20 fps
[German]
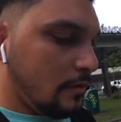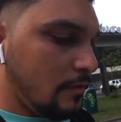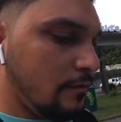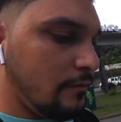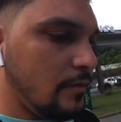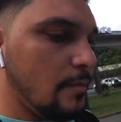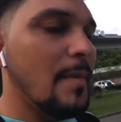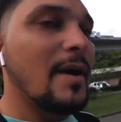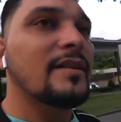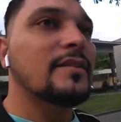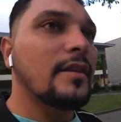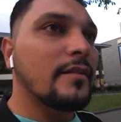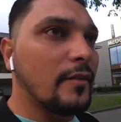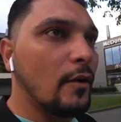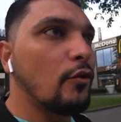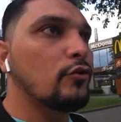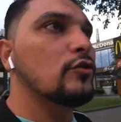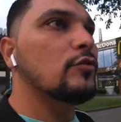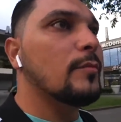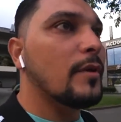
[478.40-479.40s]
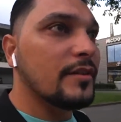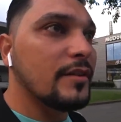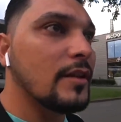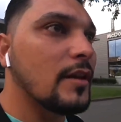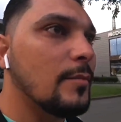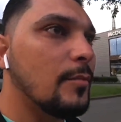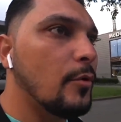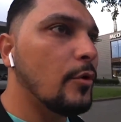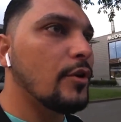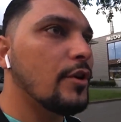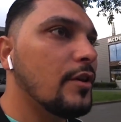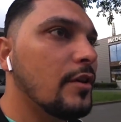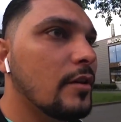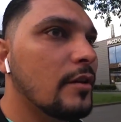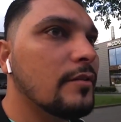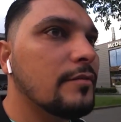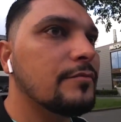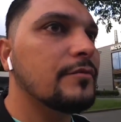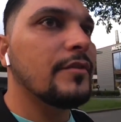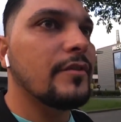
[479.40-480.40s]
Wir machen das auch nochmal, die Gebäude hier,
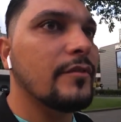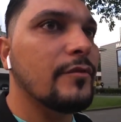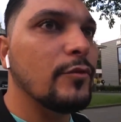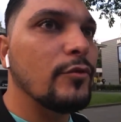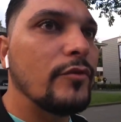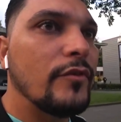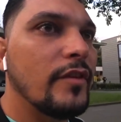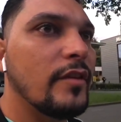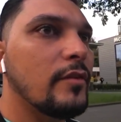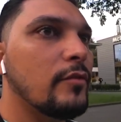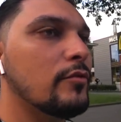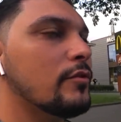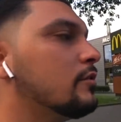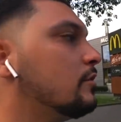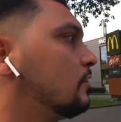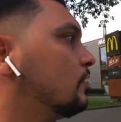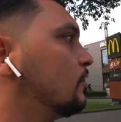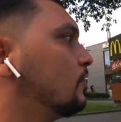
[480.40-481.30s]
diese Wohnsiedlungen.